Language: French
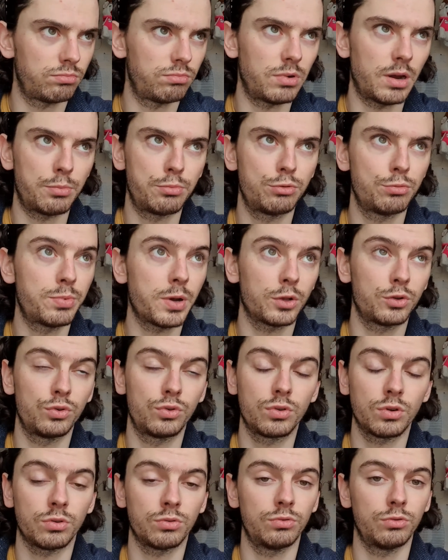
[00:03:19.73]
la plupart du
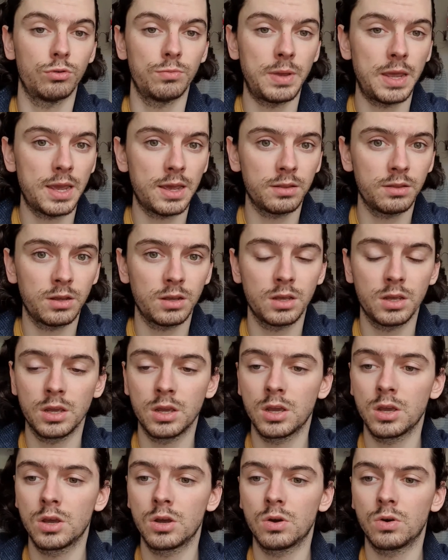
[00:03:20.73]
temps, de merde.
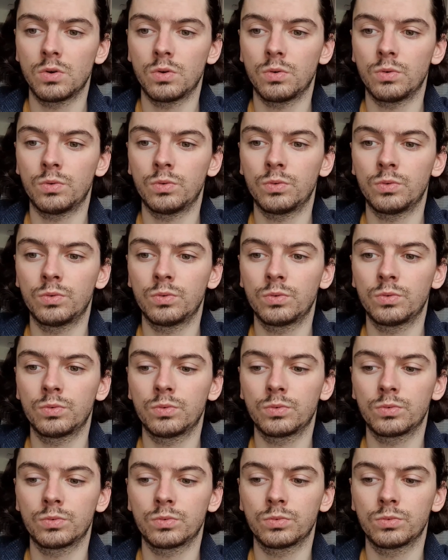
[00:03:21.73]

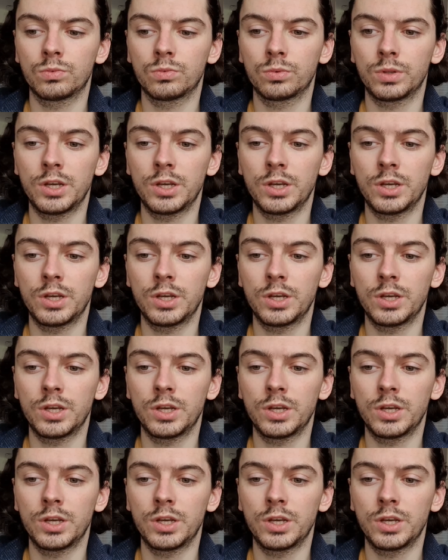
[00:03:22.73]
On